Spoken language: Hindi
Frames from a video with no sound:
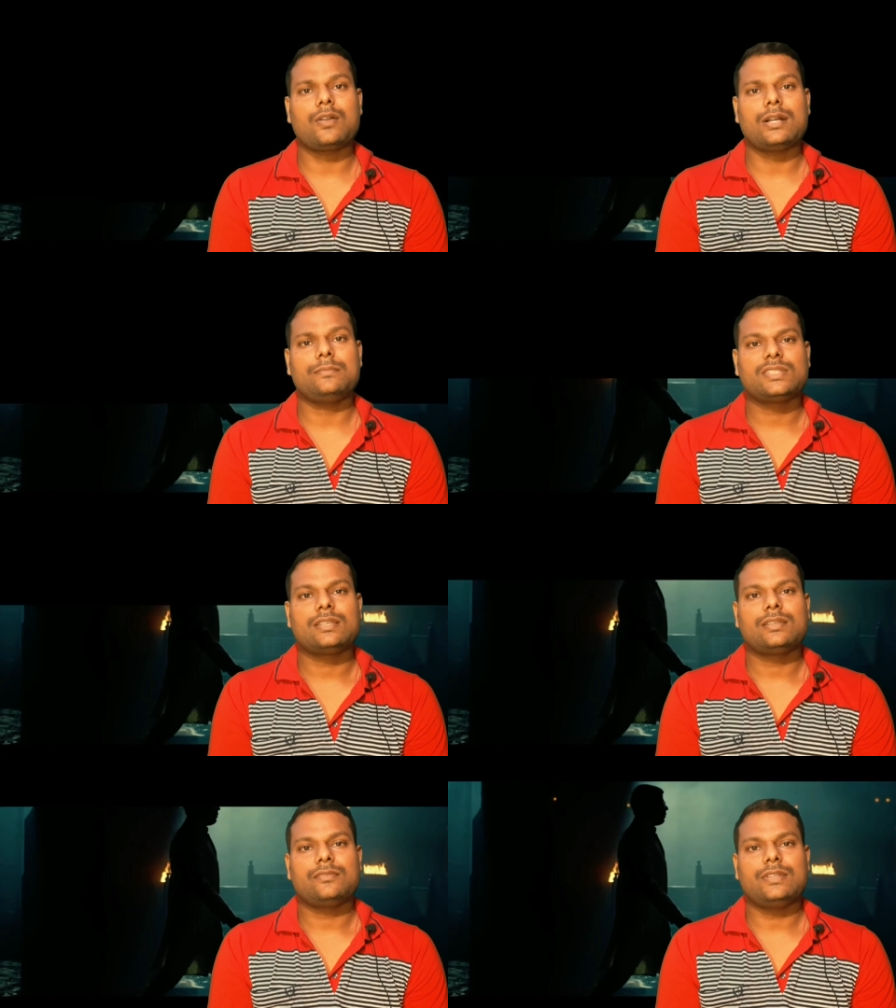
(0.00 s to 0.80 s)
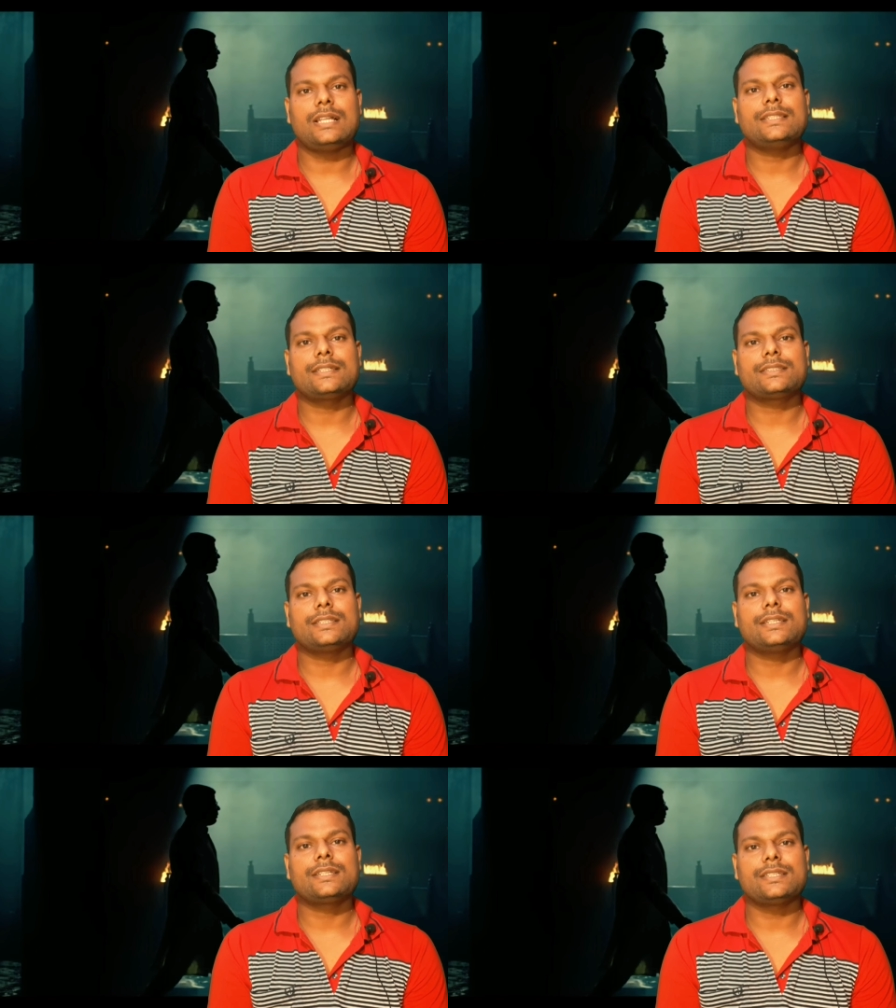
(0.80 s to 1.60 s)
होगा फिलहाल देखते
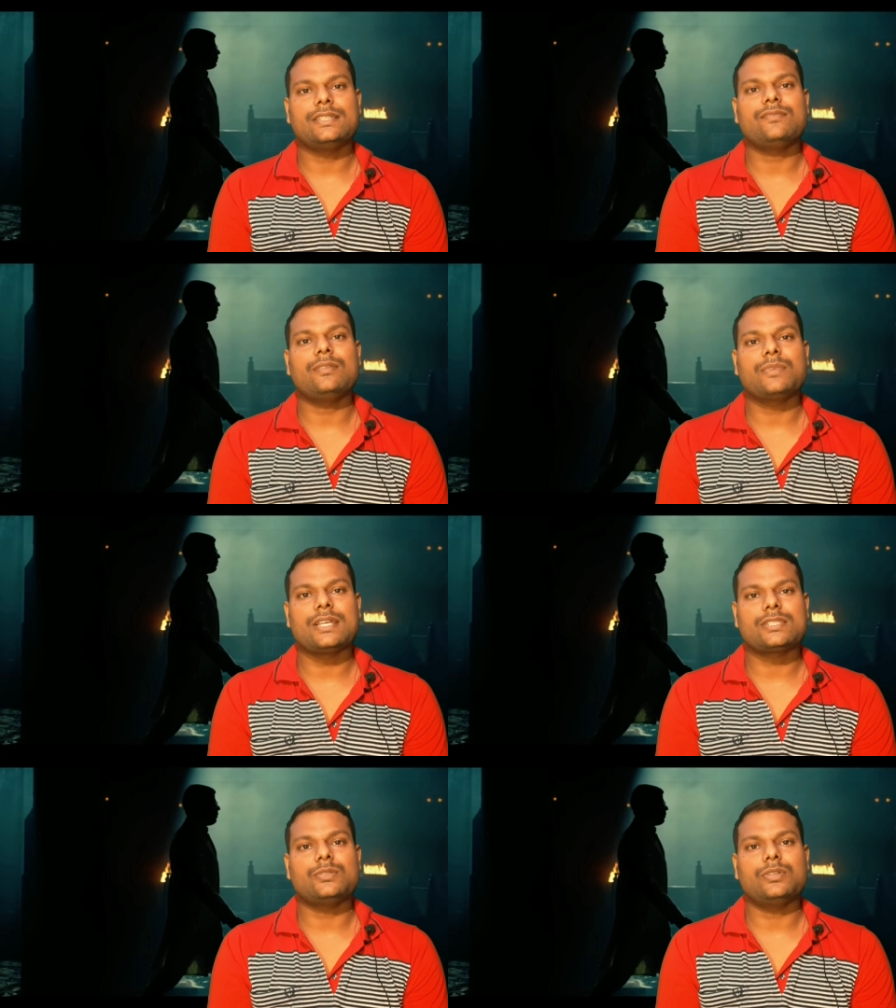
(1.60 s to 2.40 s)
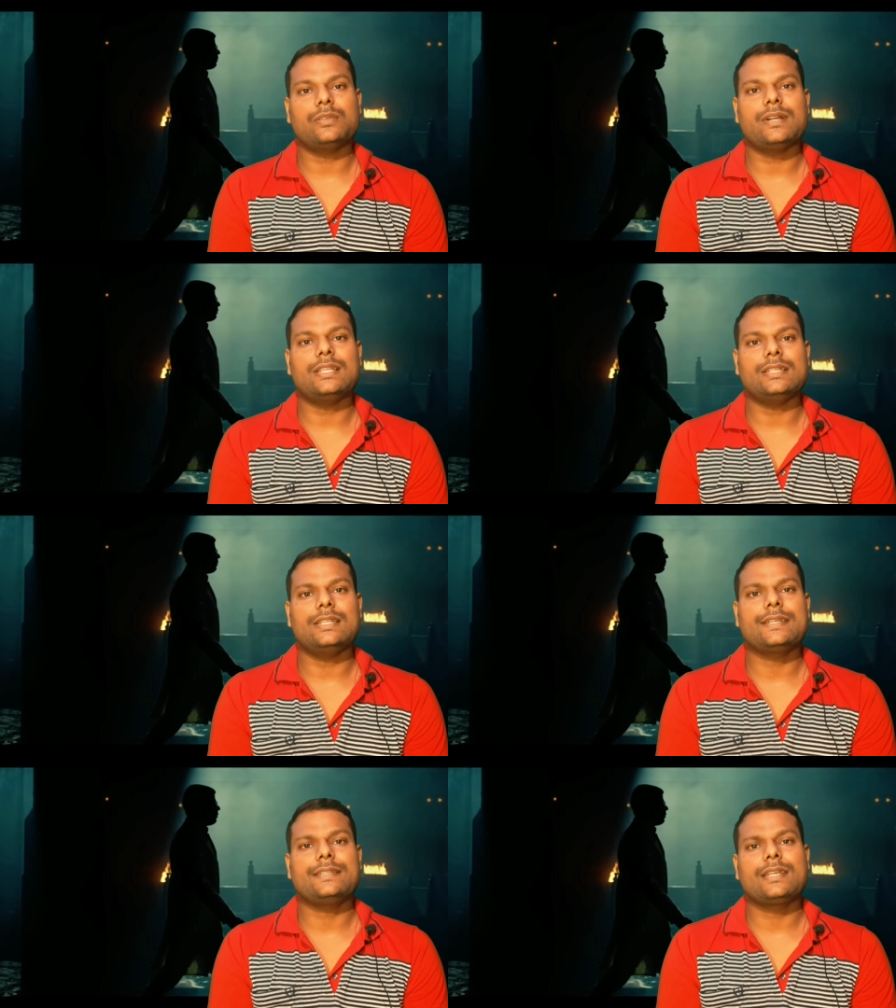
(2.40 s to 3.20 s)
हैं कि ये फिल्म कैसी होने वाली है
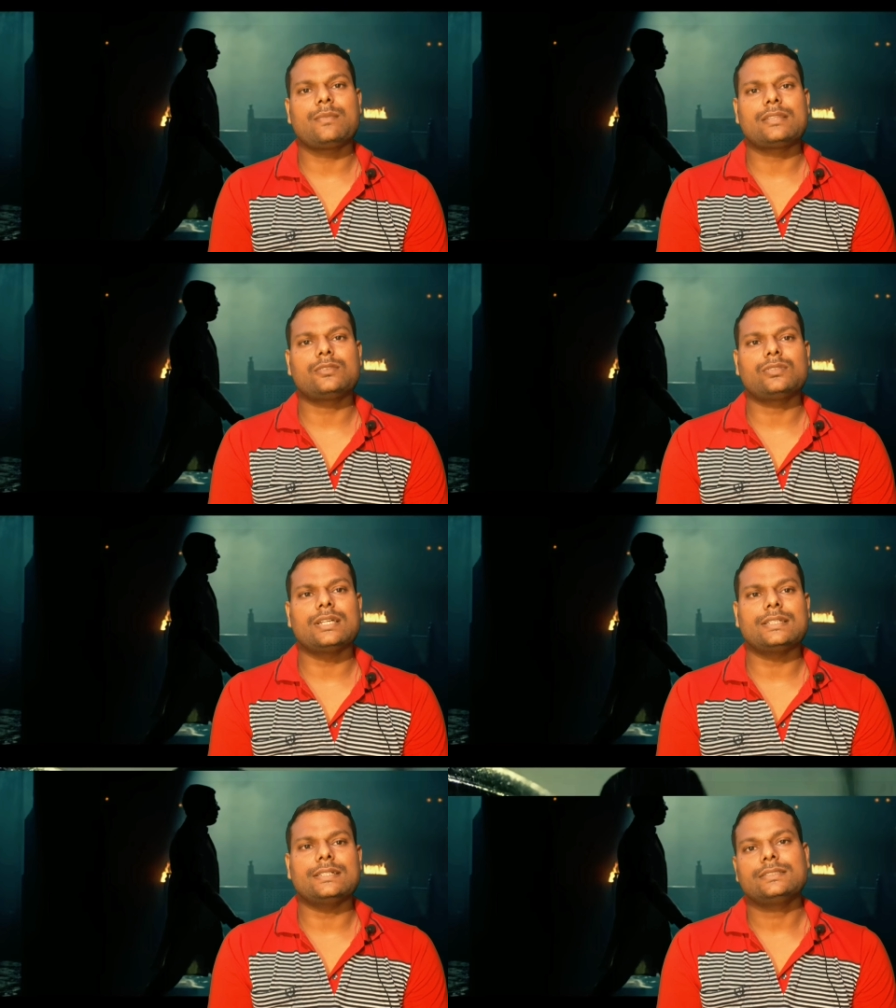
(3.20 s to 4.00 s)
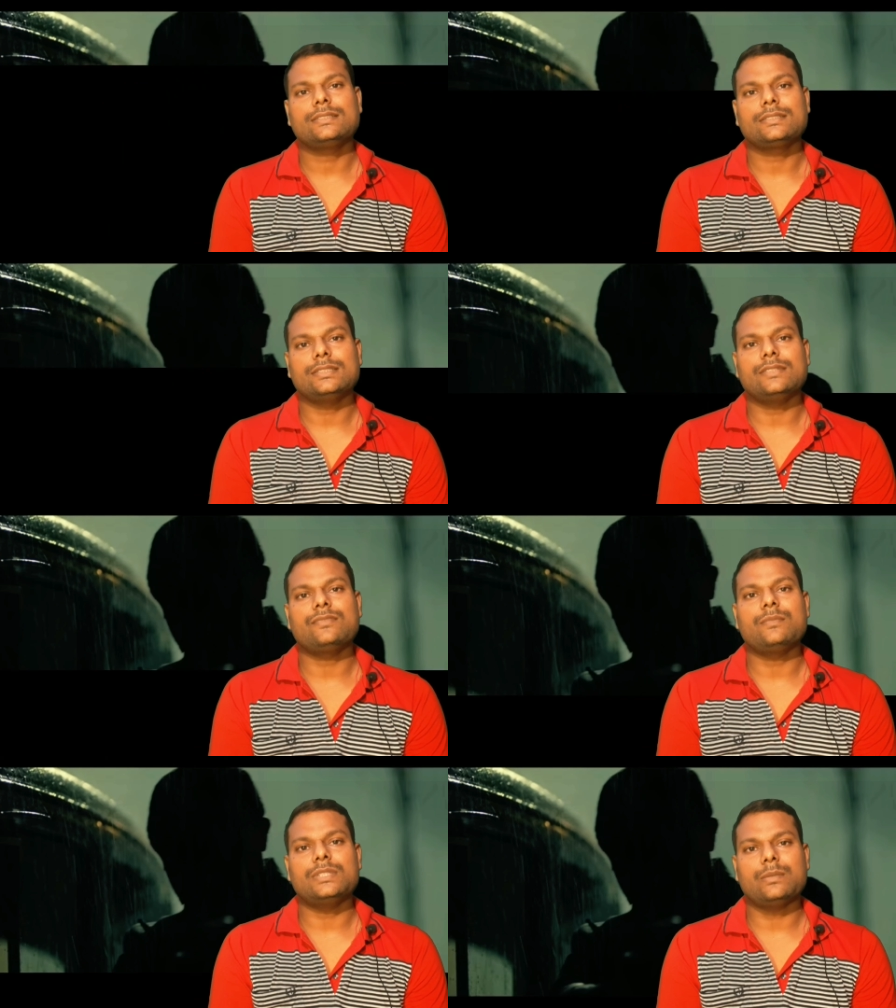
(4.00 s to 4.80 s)
लेकिन एक बात तो तय है कि ये
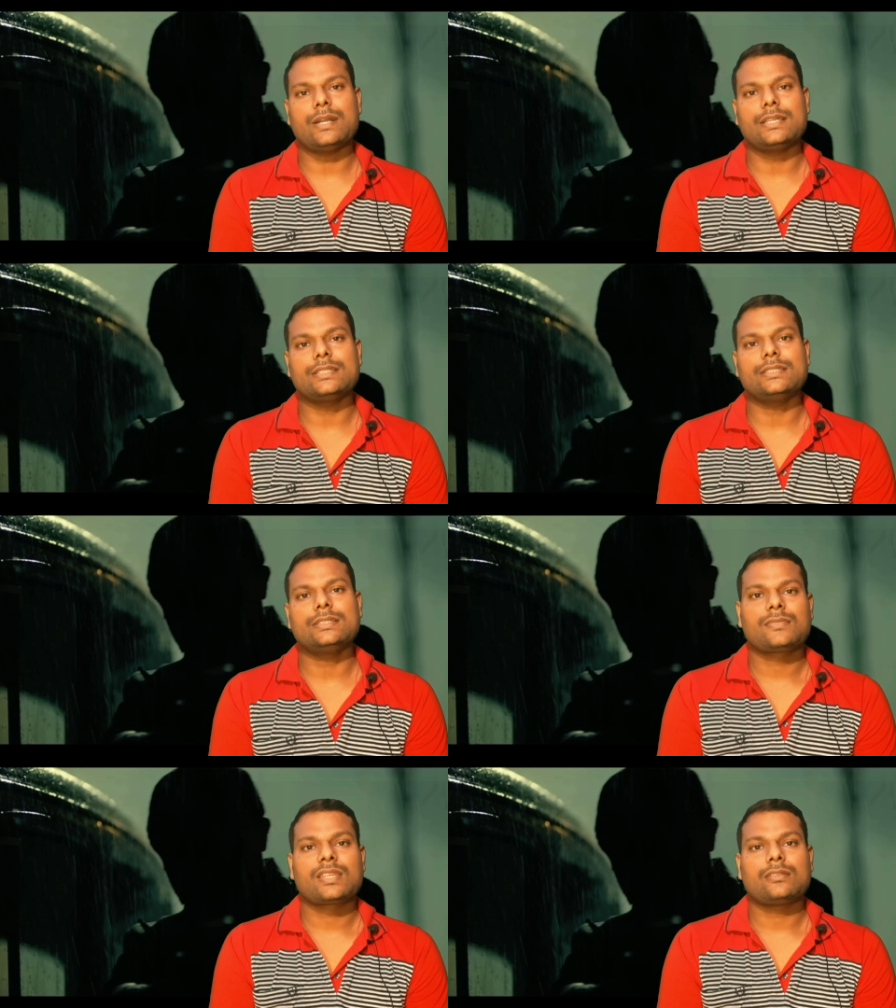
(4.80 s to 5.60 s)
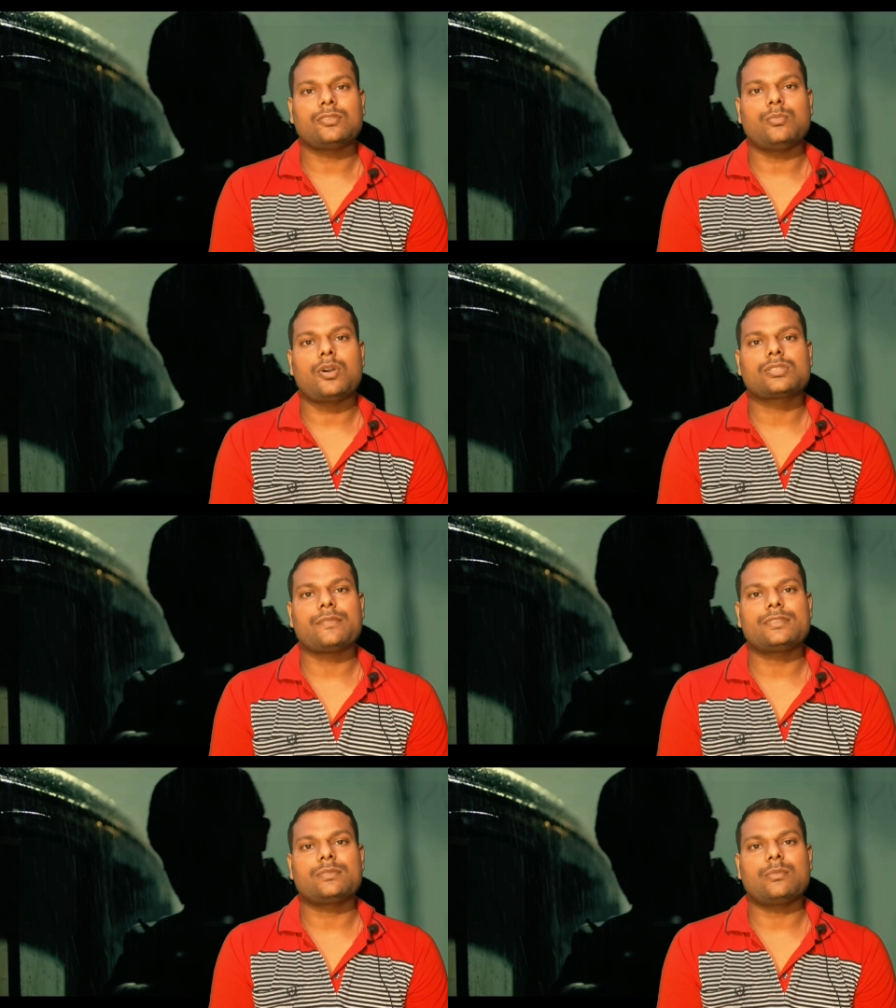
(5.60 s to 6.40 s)
फिल्म जब आएगी तो बॉक्स
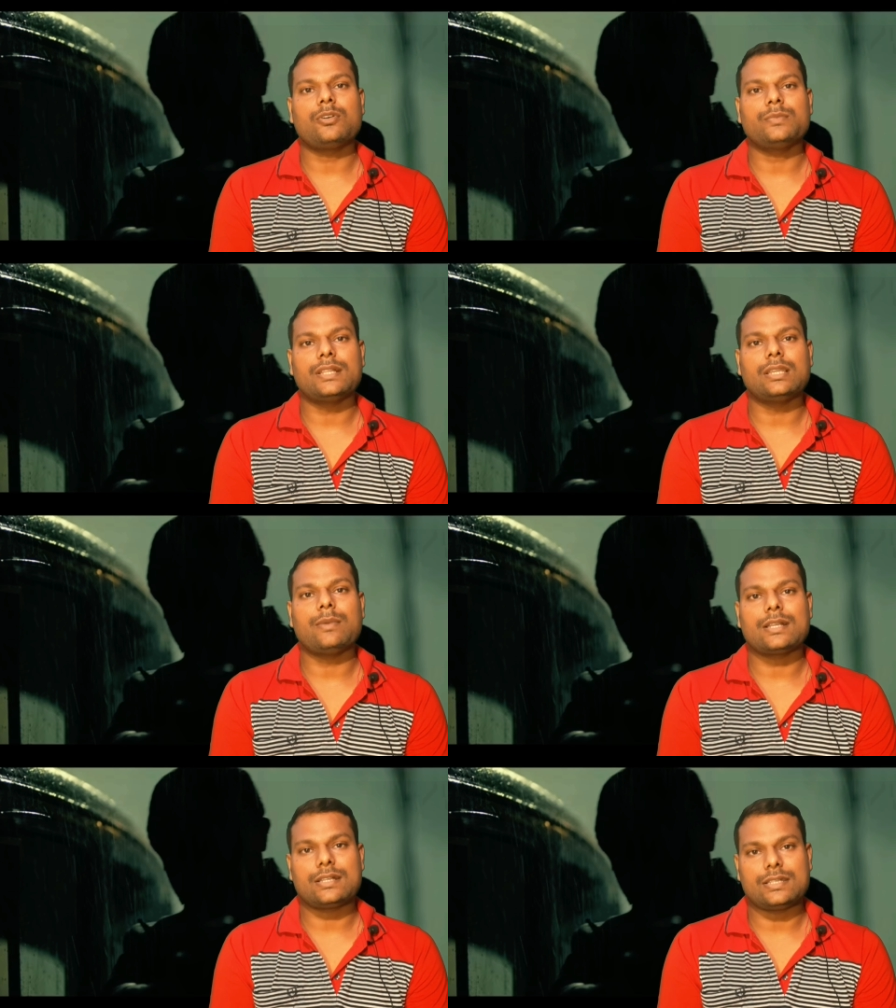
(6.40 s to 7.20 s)
ऑफिस पर बहुत बड़ा धमाका